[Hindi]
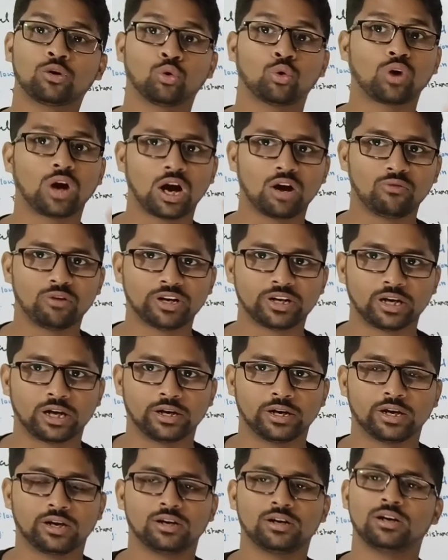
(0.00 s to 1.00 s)
रुकावट
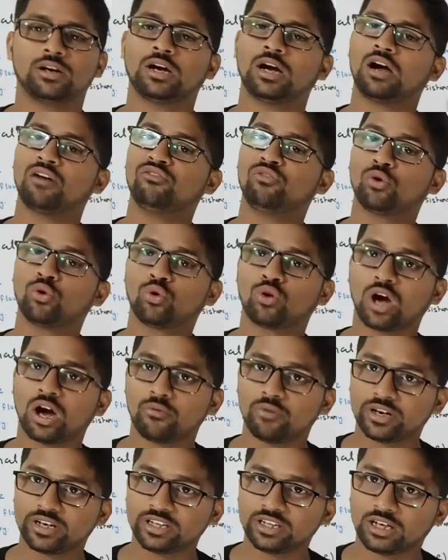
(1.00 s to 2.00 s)
आना अब वो
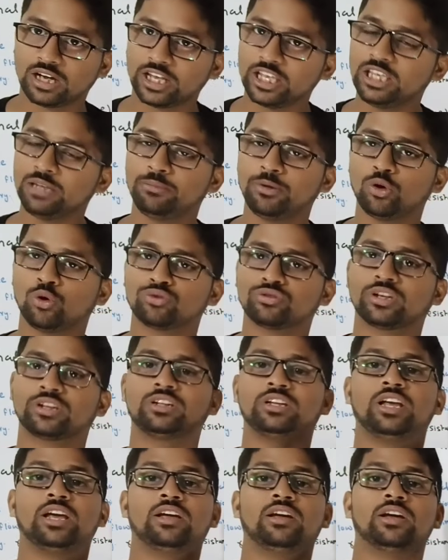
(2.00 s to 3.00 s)
रुकावट कहीं भी हो
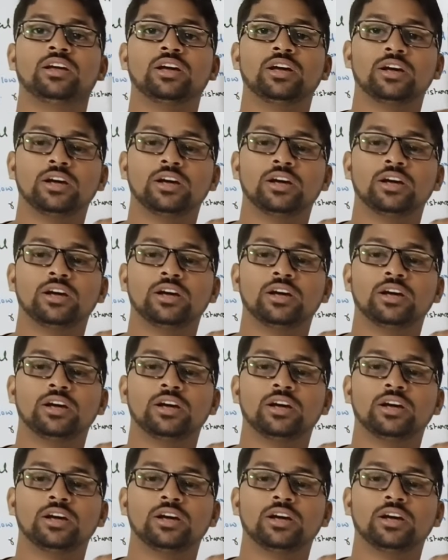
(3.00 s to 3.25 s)
सकती है